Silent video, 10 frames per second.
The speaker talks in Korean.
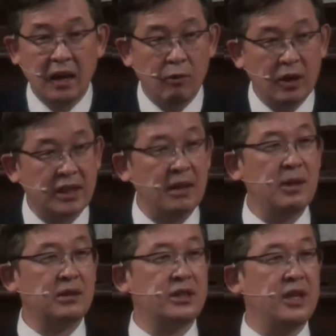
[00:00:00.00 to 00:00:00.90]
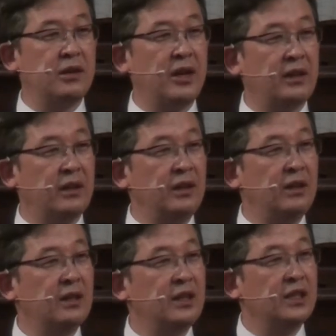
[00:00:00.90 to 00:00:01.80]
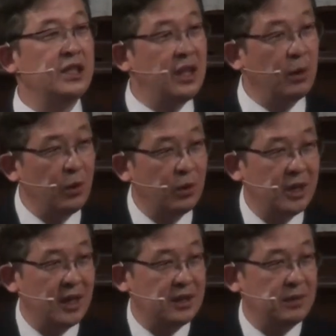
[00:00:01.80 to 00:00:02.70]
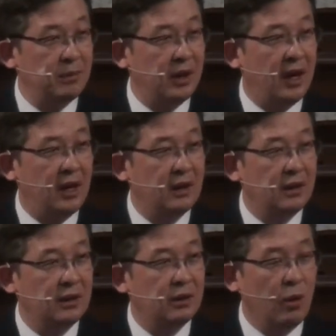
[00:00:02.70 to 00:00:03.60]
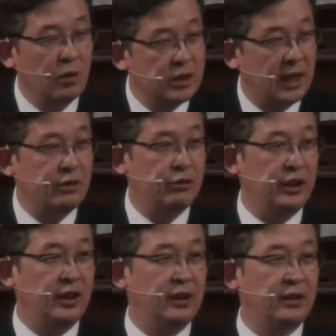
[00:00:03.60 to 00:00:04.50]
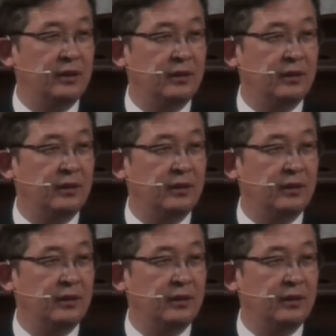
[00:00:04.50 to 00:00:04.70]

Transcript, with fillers: 사상과 삶에서 제거했던 이데올로기가 있습니다. 공산주의.